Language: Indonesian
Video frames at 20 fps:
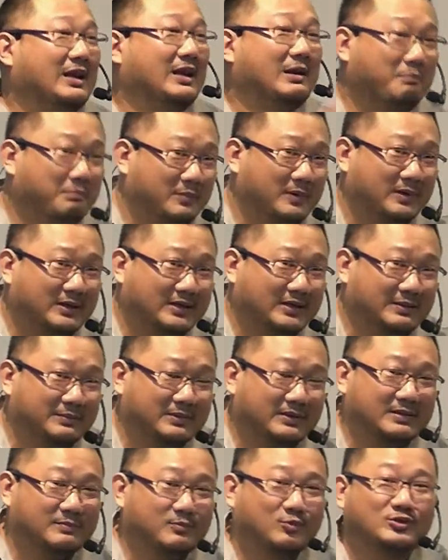dilep,
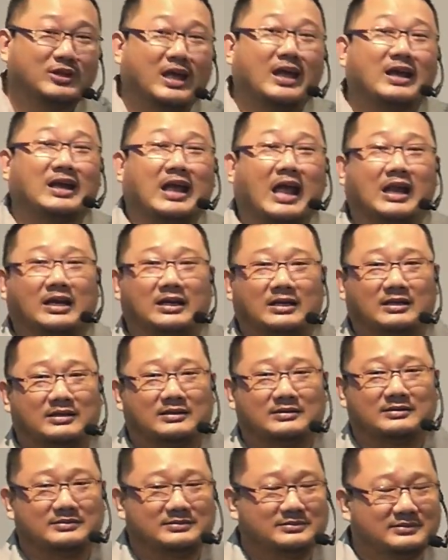dimuntahkan,
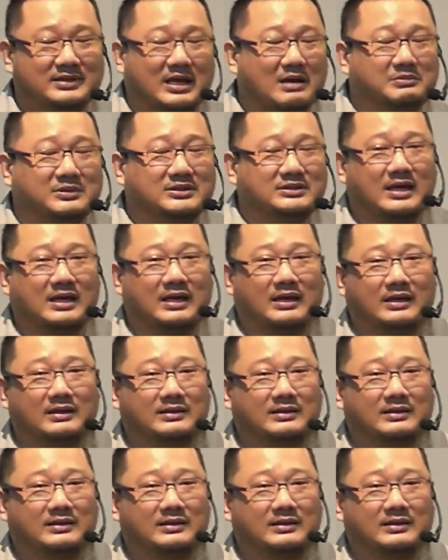tidak bisa.